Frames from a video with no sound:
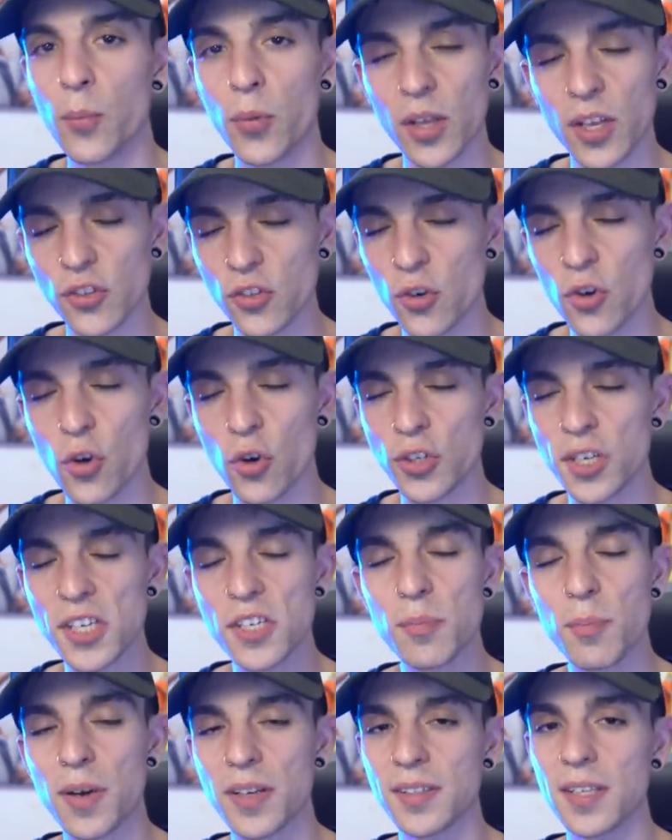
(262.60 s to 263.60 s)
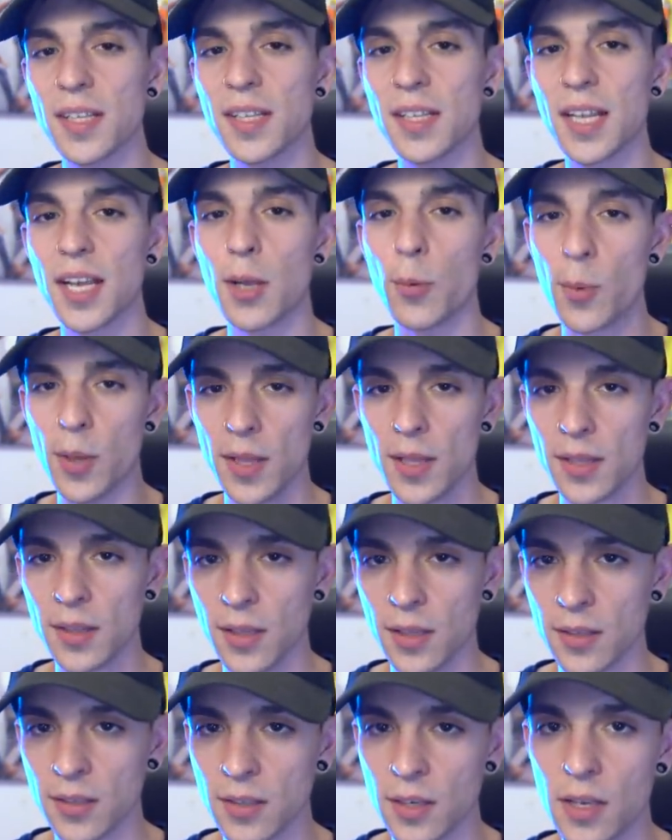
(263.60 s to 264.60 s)
porque son cosas bastante
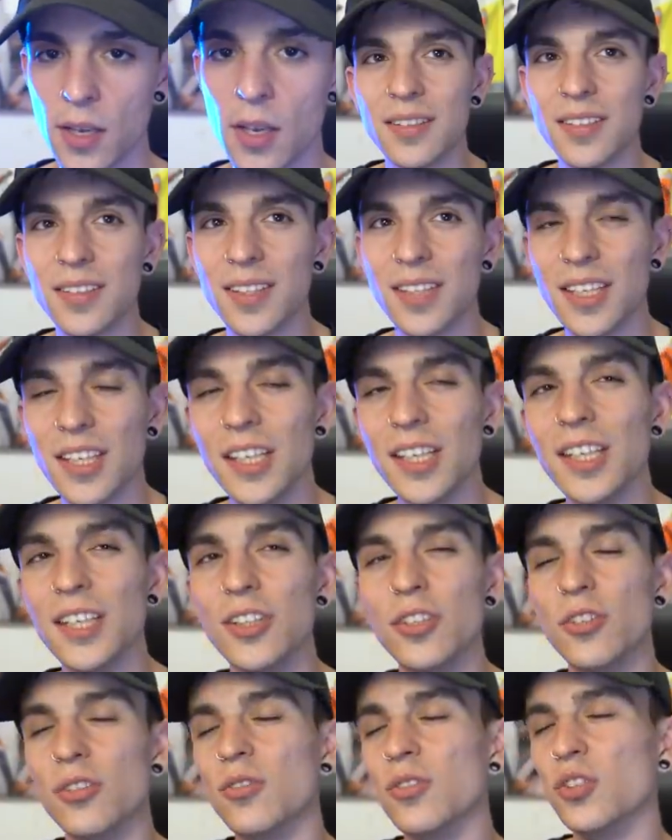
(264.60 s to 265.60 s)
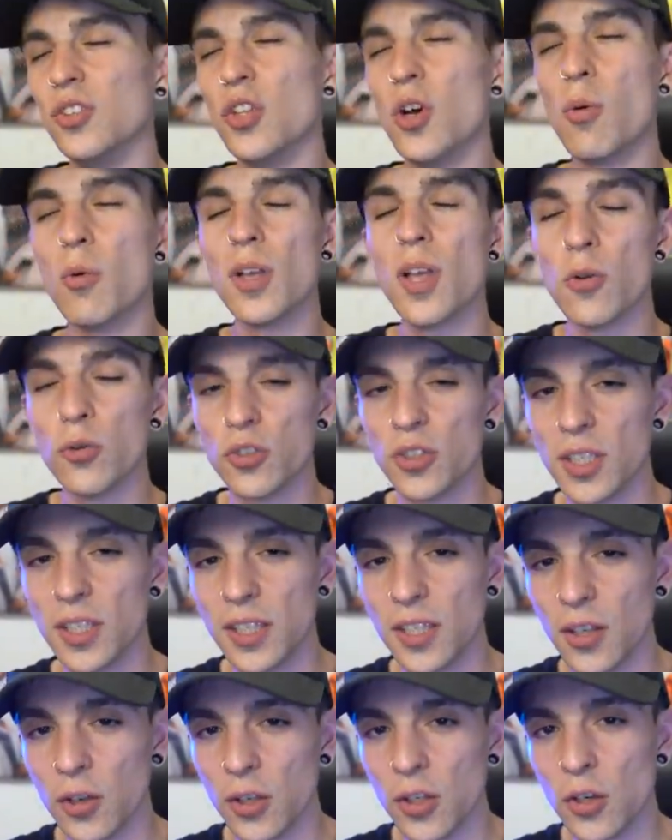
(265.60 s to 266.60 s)
evidentes. Si no voy a un
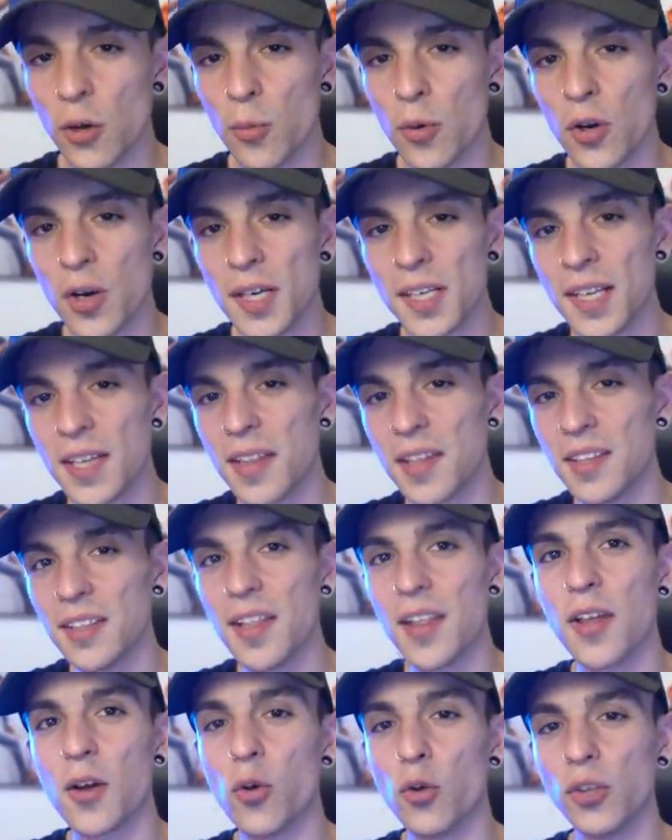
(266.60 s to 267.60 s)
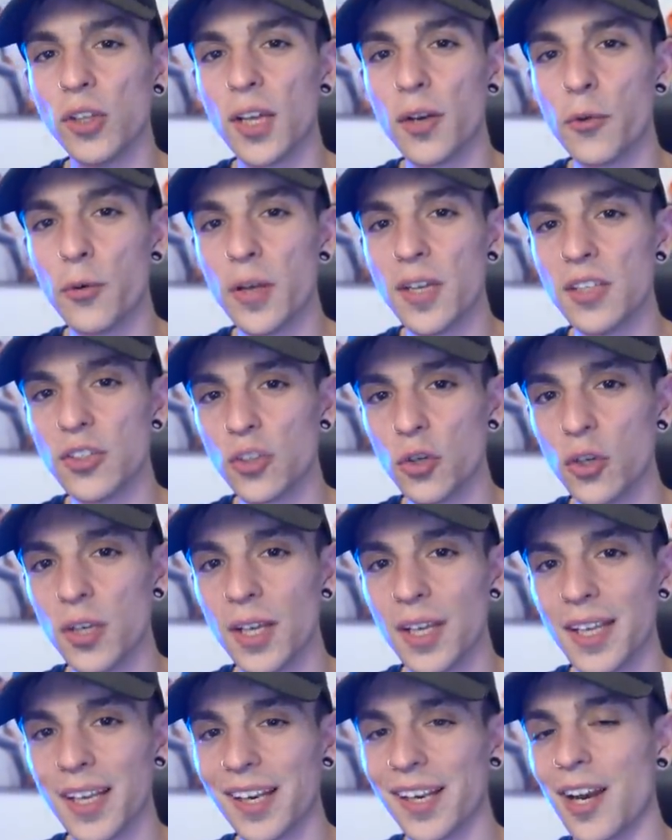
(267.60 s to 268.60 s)
sitio y no veo la necesidad de contar una
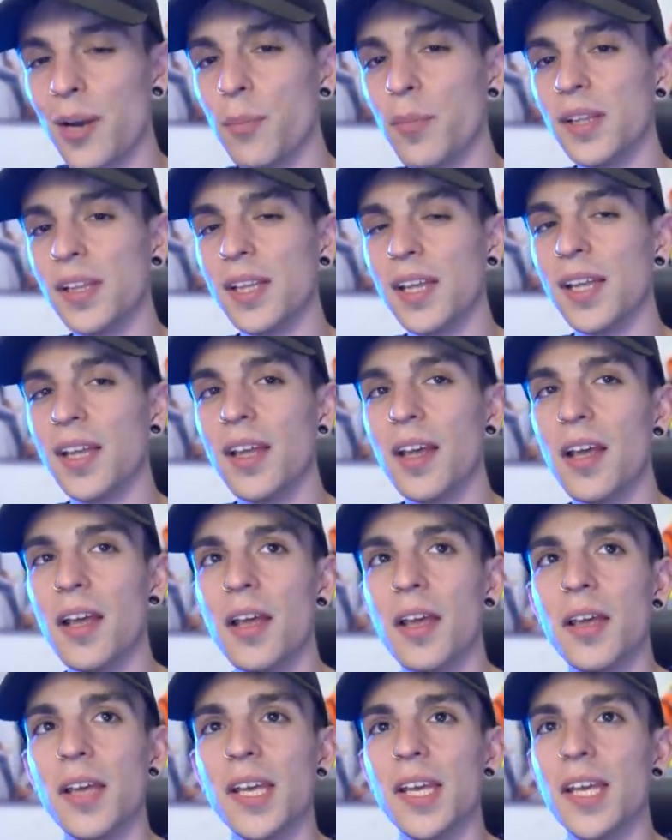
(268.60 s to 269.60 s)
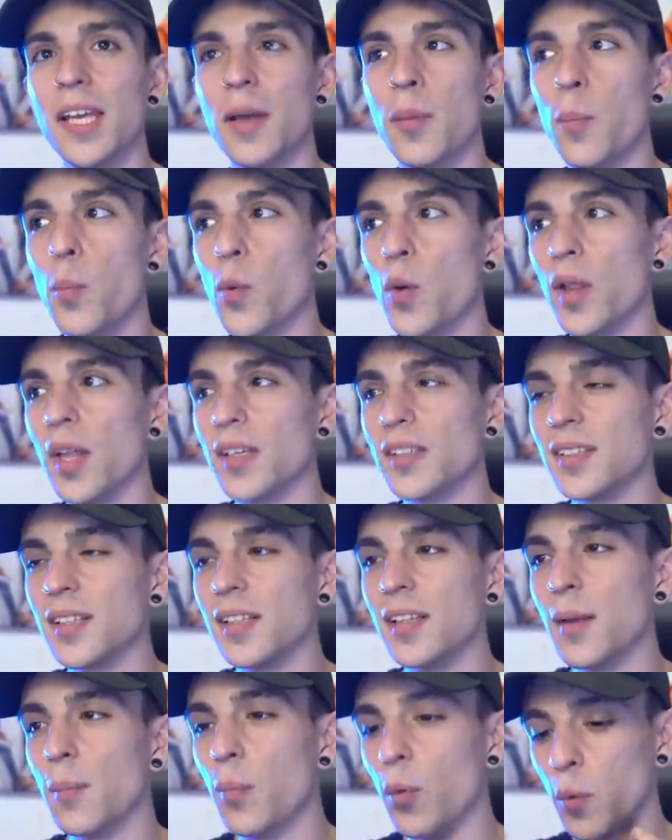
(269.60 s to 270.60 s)
historia que realmente eh, pueda
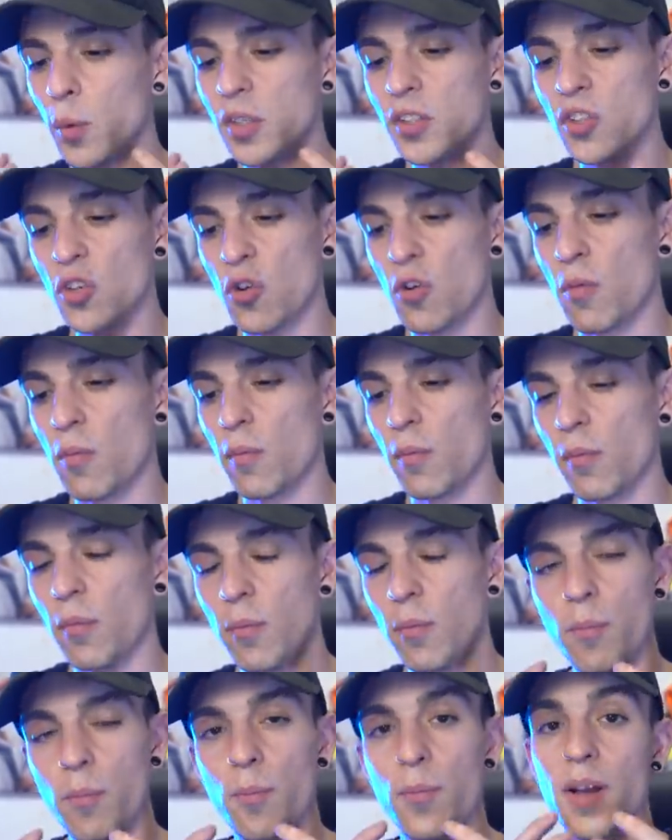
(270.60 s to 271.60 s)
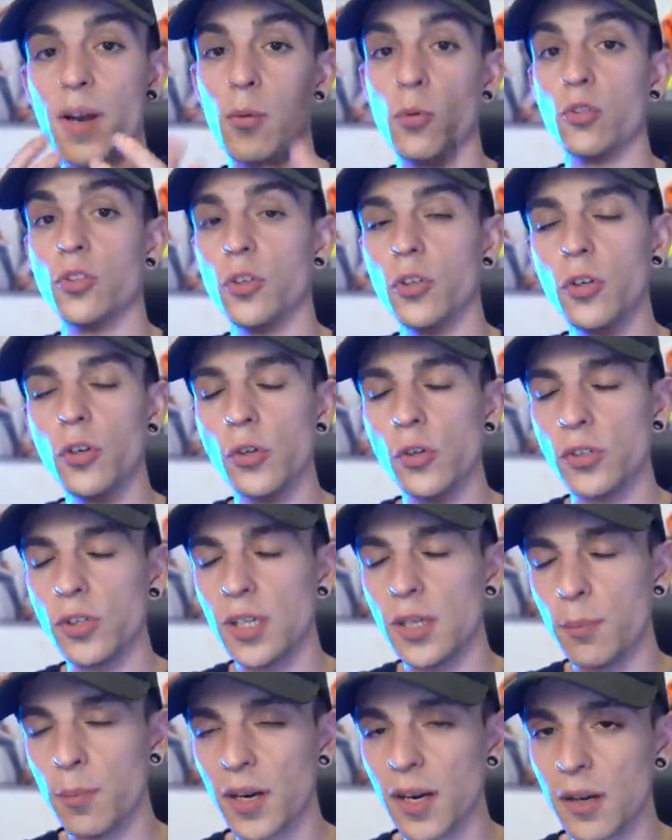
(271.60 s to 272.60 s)
ser de provecho para vosotros
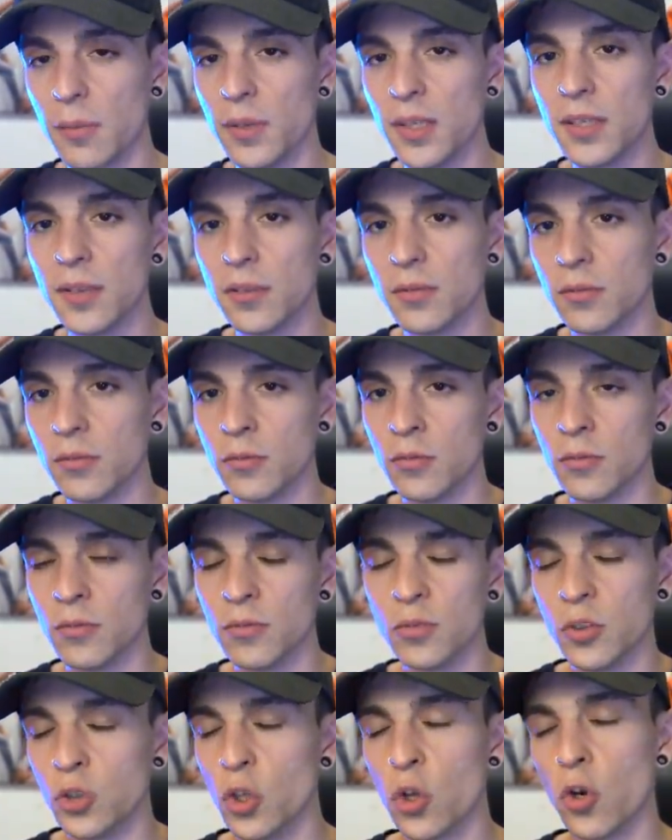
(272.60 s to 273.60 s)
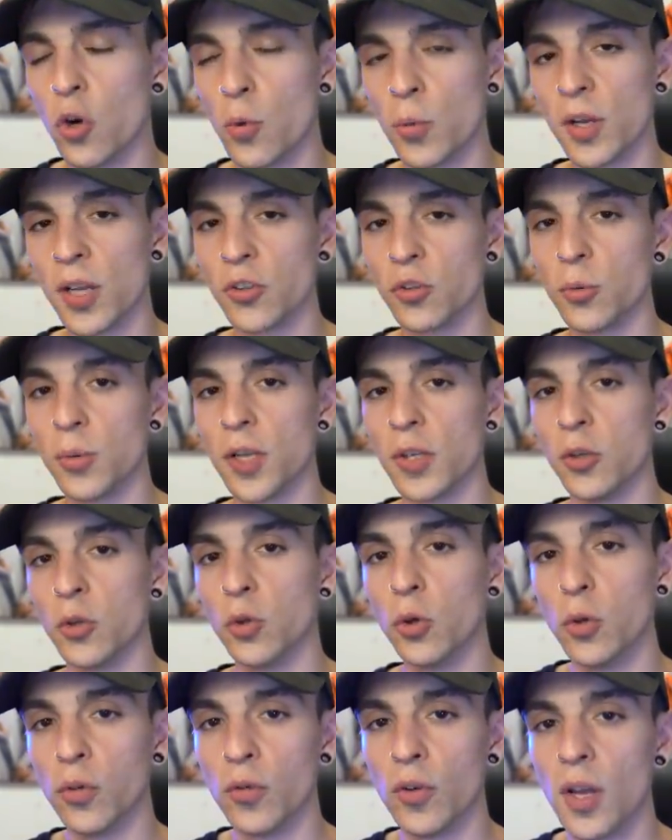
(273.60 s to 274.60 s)
y para mí, mm, no lo voy a subir a
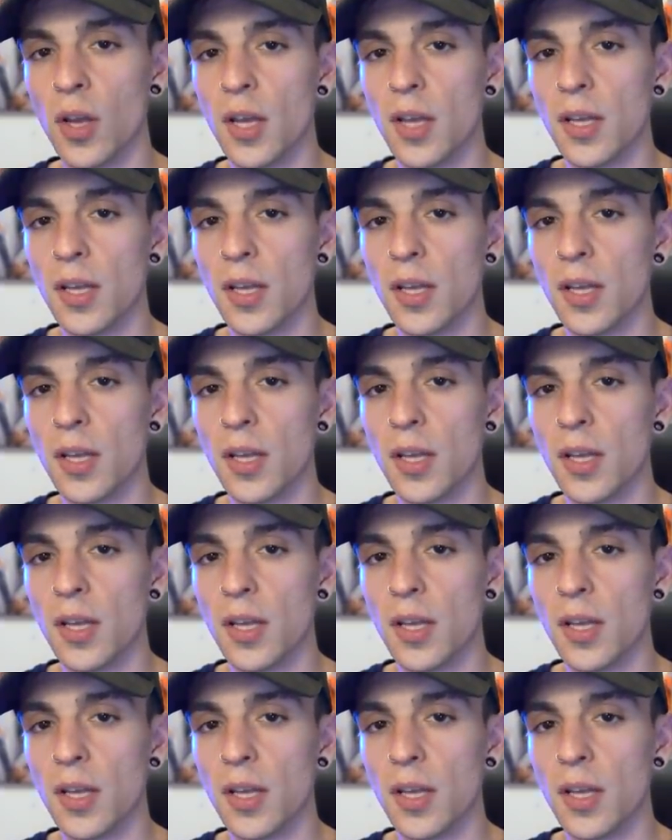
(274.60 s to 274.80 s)
YouTube.